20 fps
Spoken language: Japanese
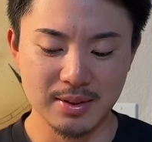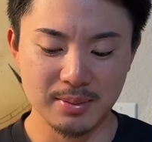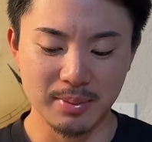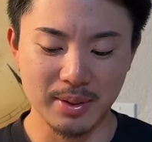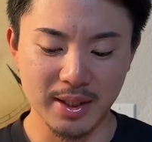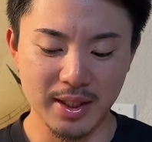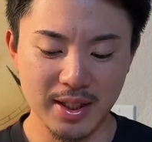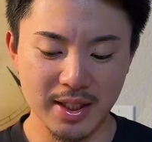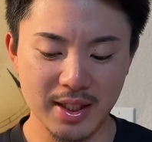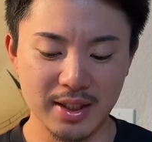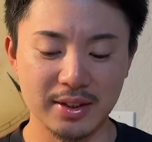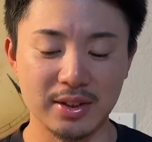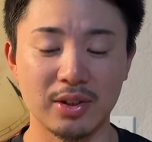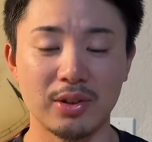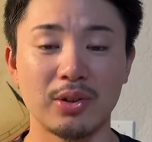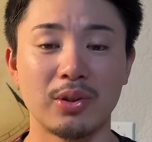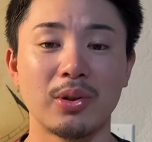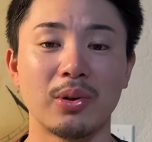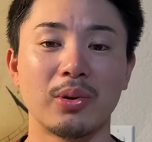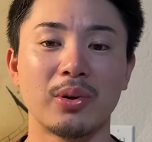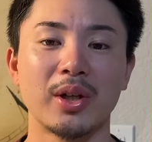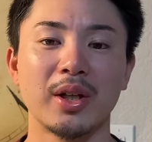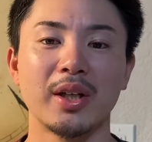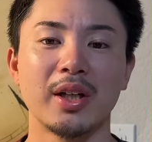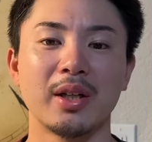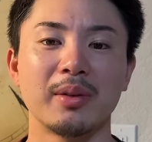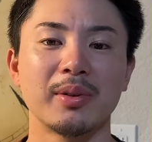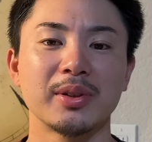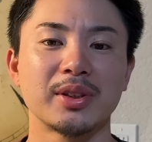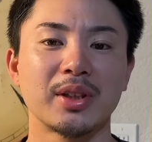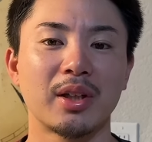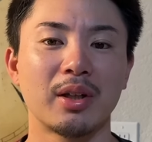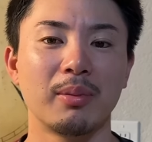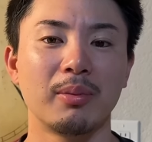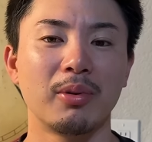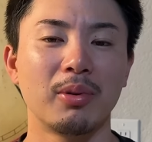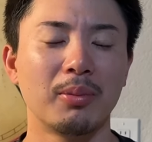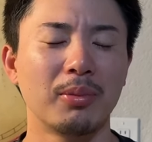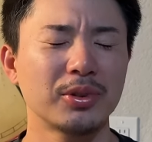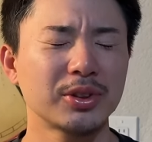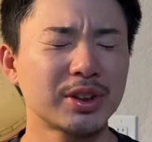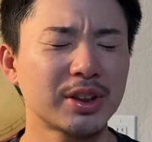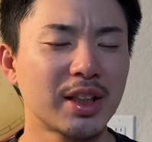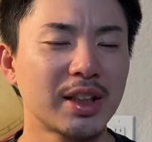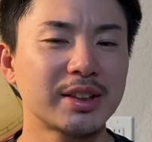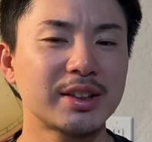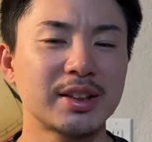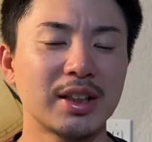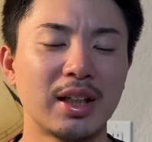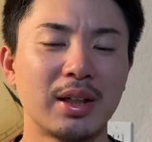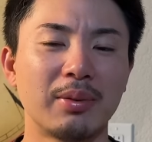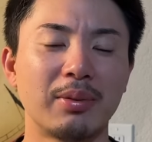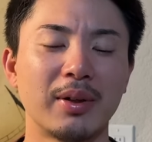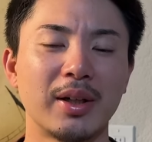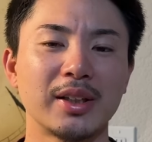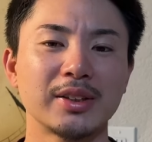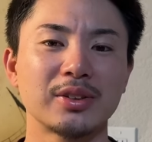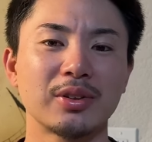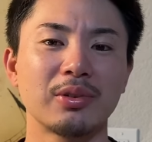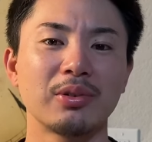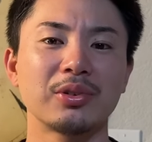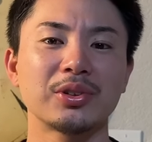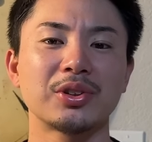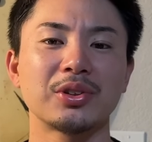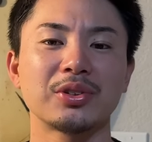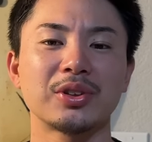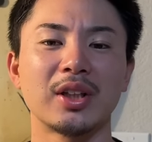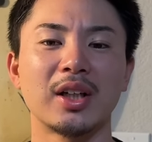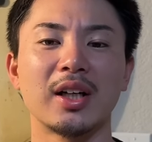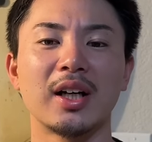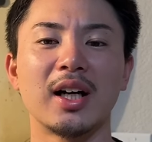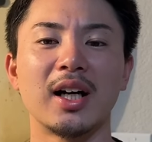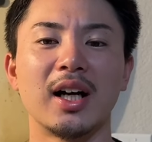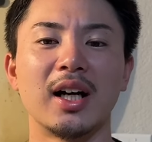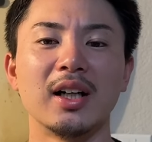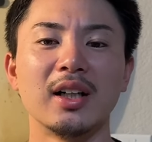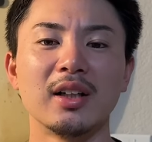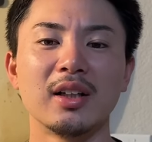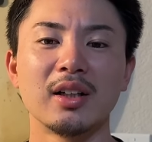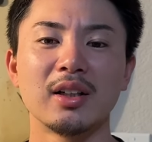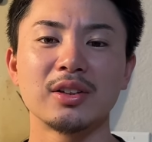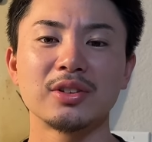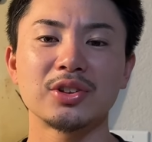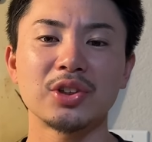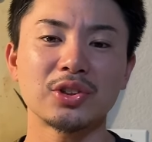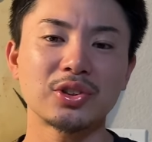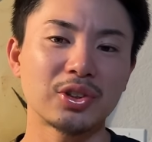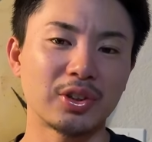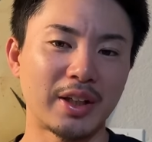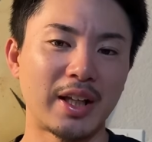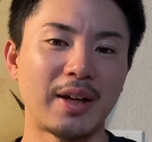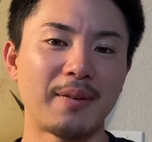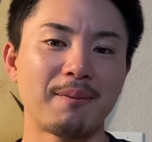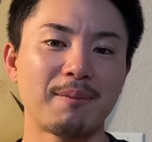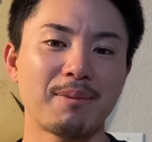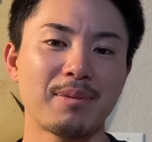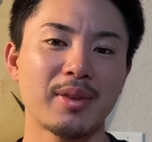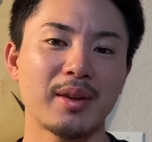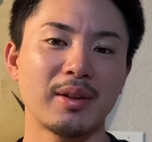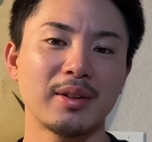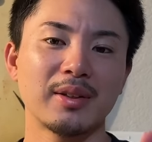まあエラーっていう表記になりましたけども、もしかしたらファーストの大城さんが、ちょっとね、